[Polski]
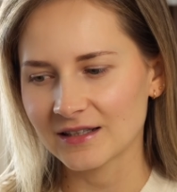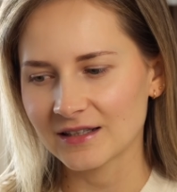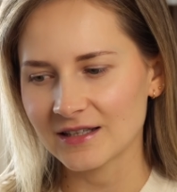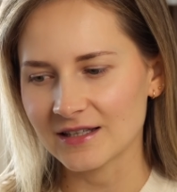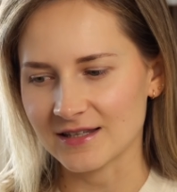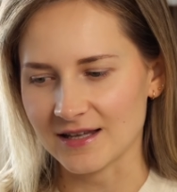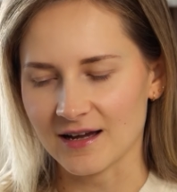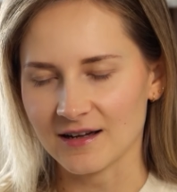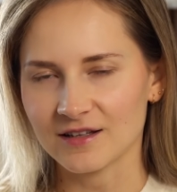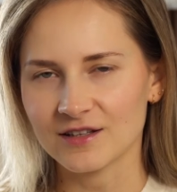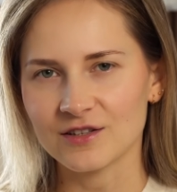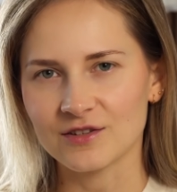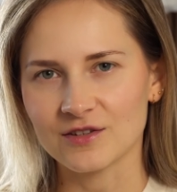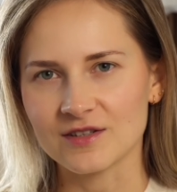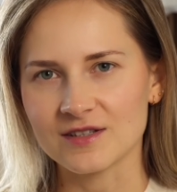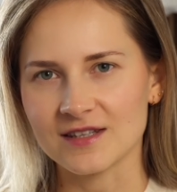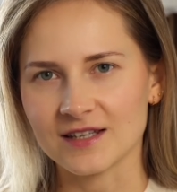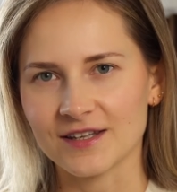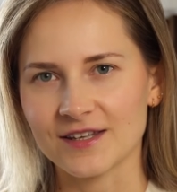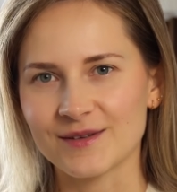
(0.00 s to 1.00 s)
i tak, i to
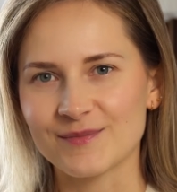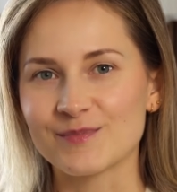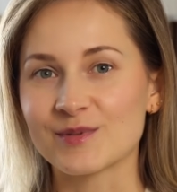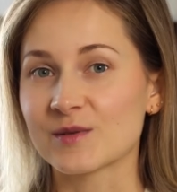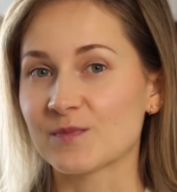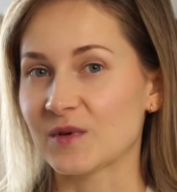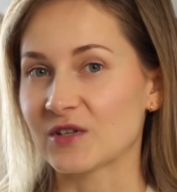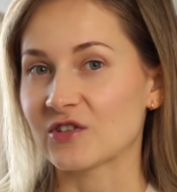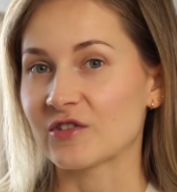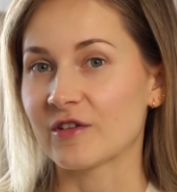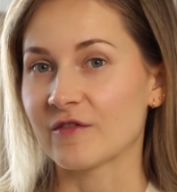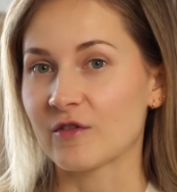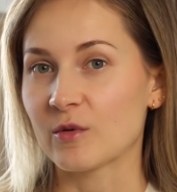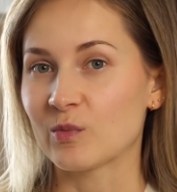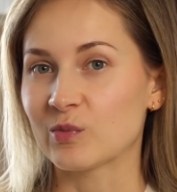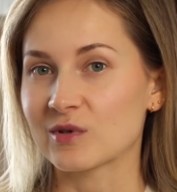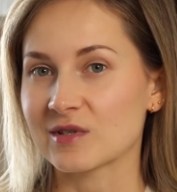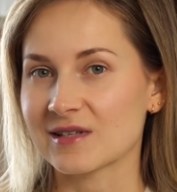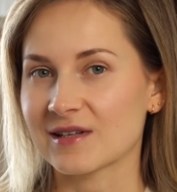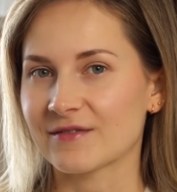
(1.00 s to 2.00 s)
jest taki bezpieczny
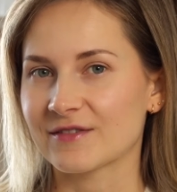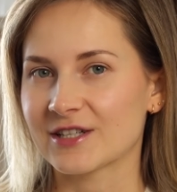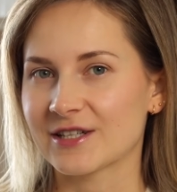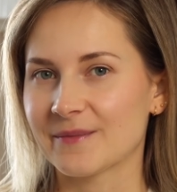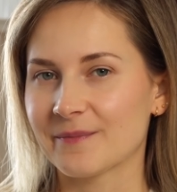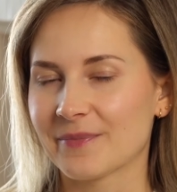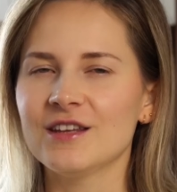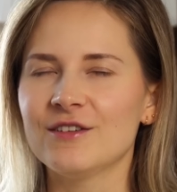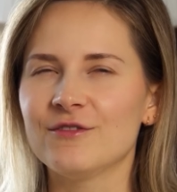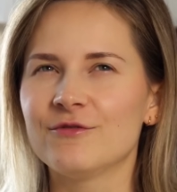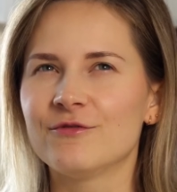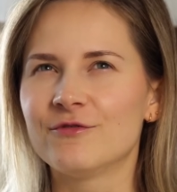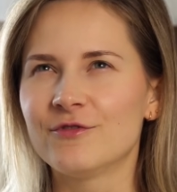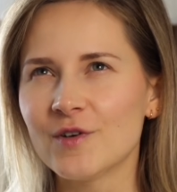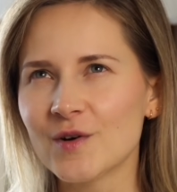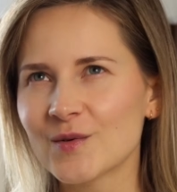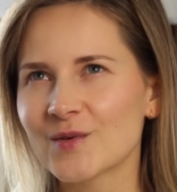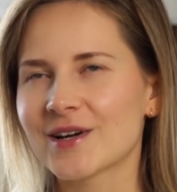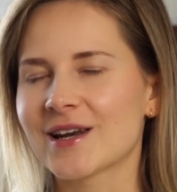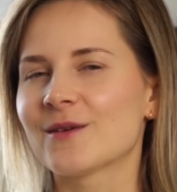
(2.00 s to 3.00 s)
wybór zawsze. I w
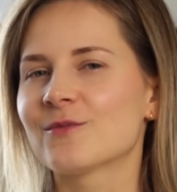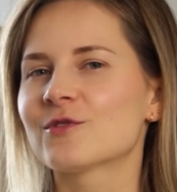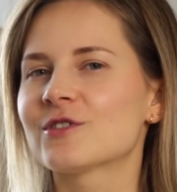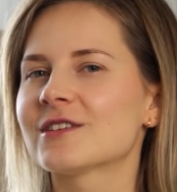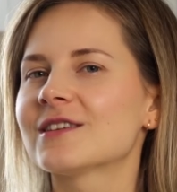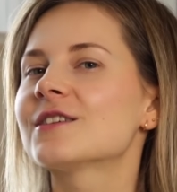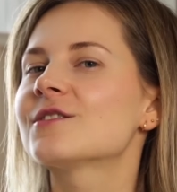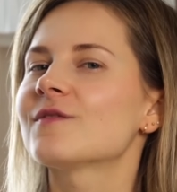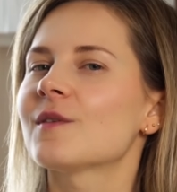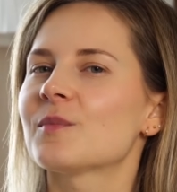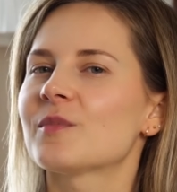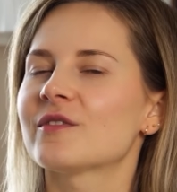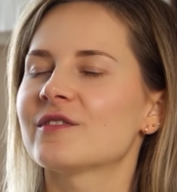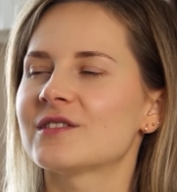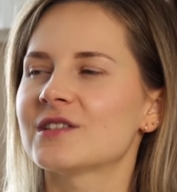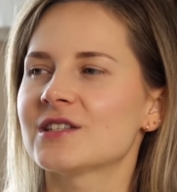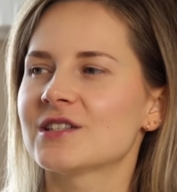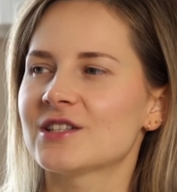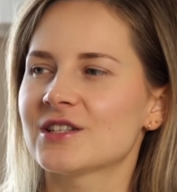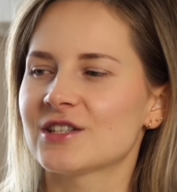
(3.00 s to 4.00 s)
ogóle muszę też Wam
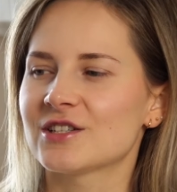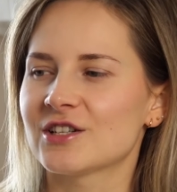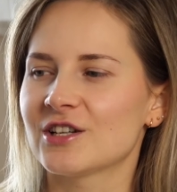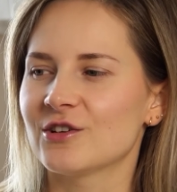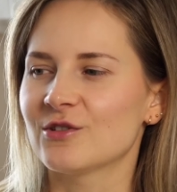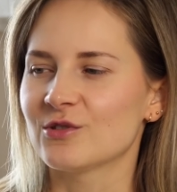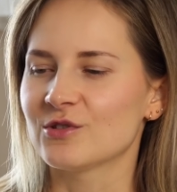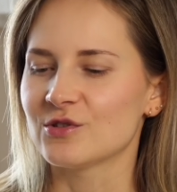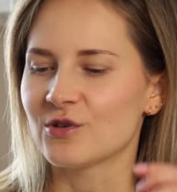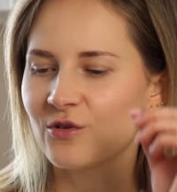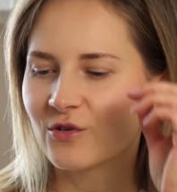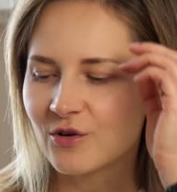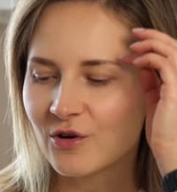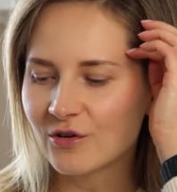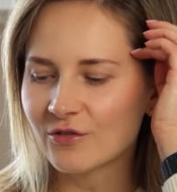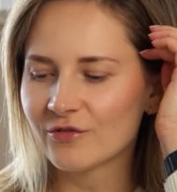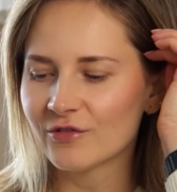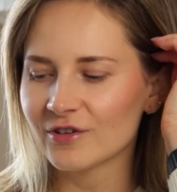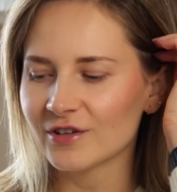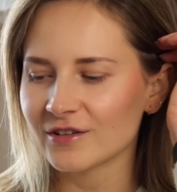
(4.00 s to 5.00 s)
powiedzieć, że jeżeli chodzi o
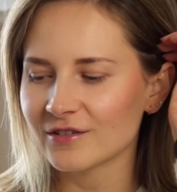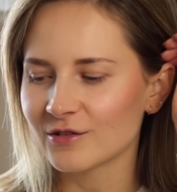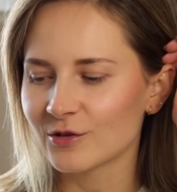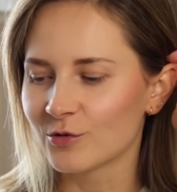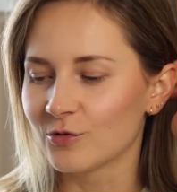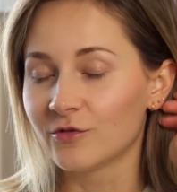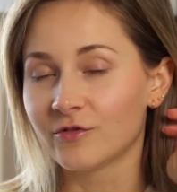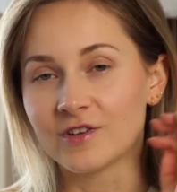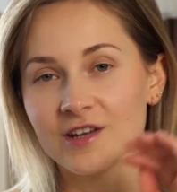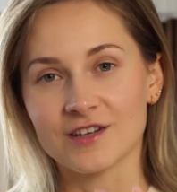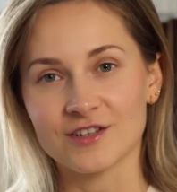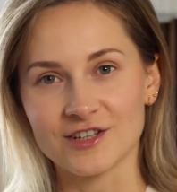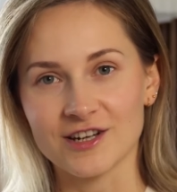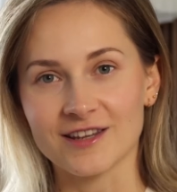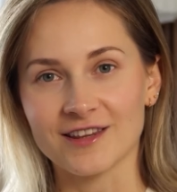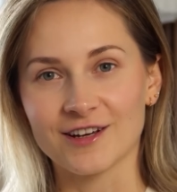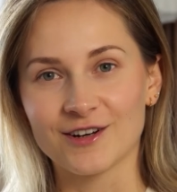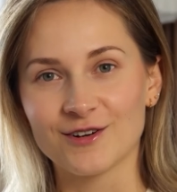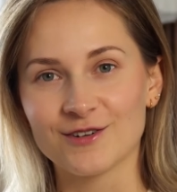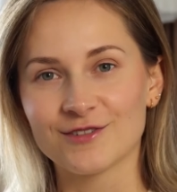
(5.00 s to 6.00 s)
golfy, głównie
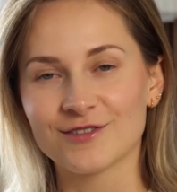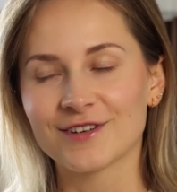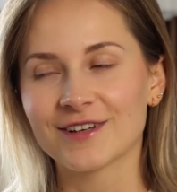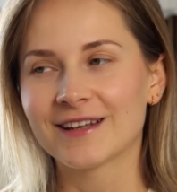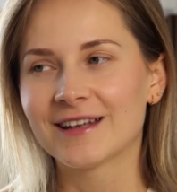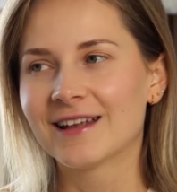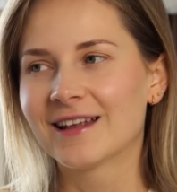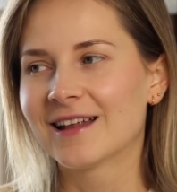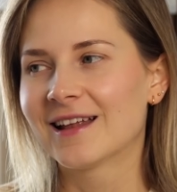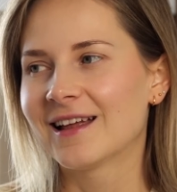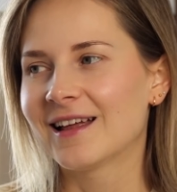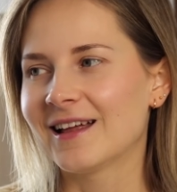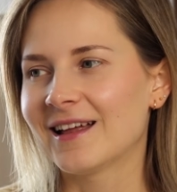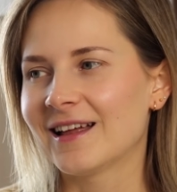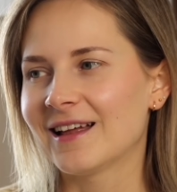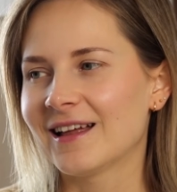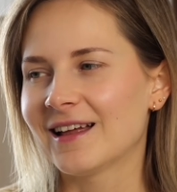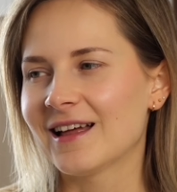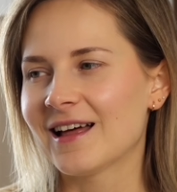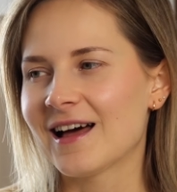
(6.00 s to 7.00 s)
czarne golfy,
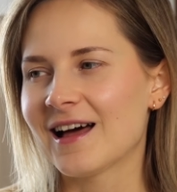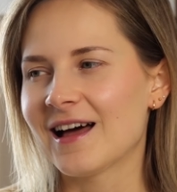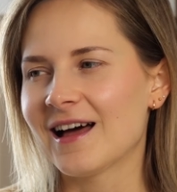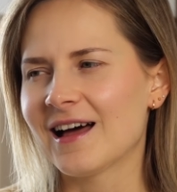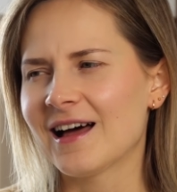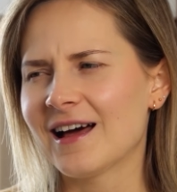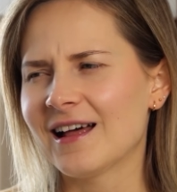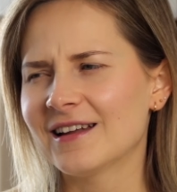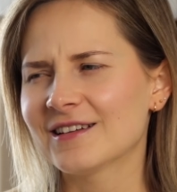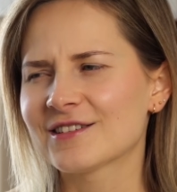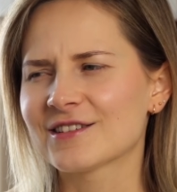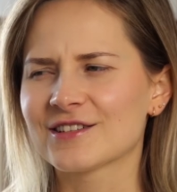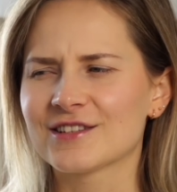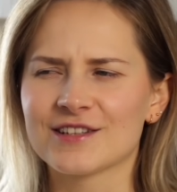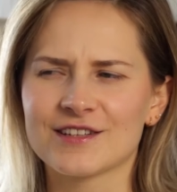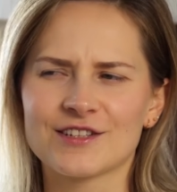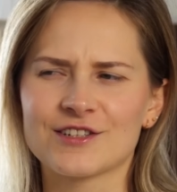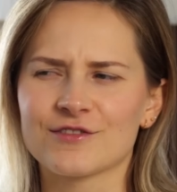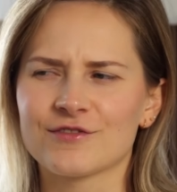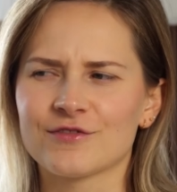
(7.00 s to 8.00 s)
ale to się
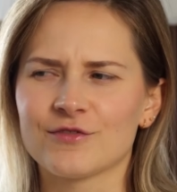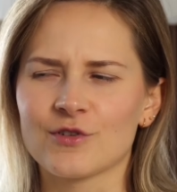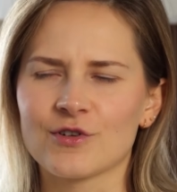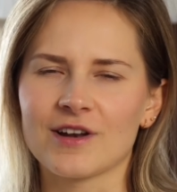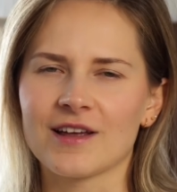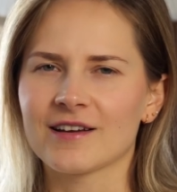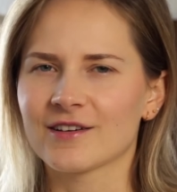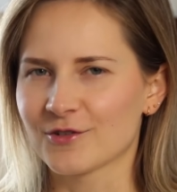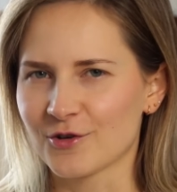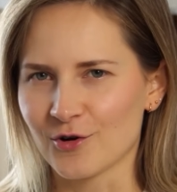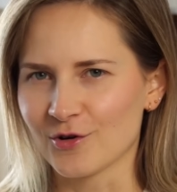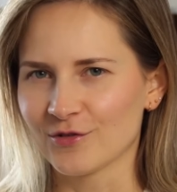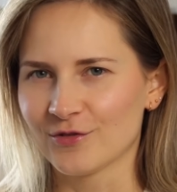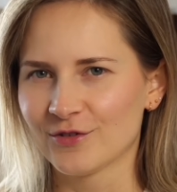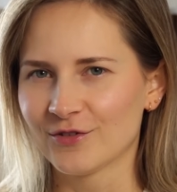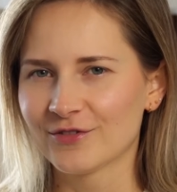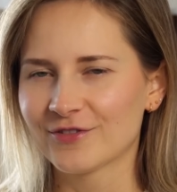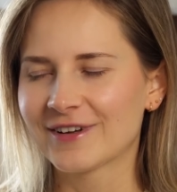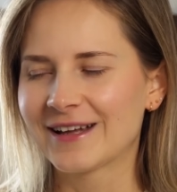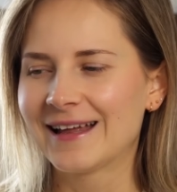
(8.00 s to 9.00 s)
dotyczy w ogóle
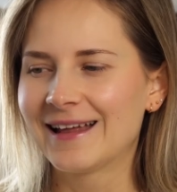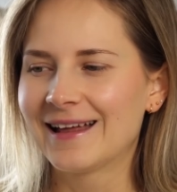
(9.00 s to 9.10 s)
golfów,